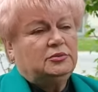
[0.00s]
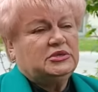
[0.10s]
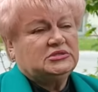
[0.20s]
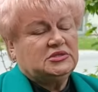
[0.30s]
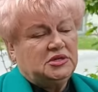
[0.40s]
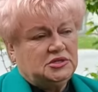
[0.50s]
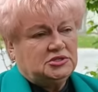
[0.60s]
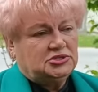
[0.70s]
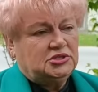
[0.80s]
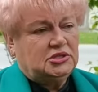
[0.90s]

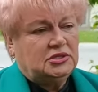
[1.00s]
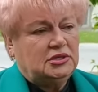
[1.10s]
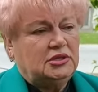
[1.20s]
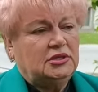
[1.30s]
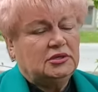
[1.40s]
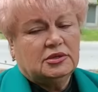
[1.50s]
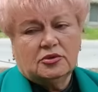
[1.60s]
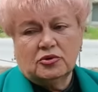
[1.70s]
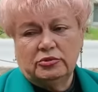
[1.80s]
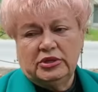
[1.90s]
безденежья и
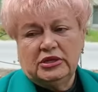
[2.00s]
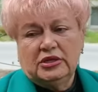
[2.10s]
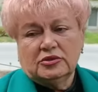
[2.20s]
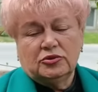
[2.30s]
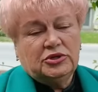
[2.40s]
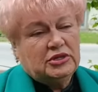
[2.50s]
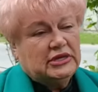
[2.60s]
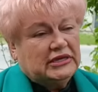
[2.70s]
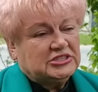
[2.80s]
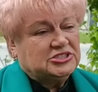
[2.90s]
кроме той
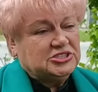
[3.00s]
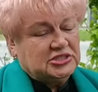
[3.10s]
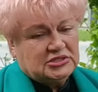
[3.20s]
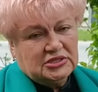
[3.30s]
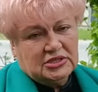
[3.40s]
жизни,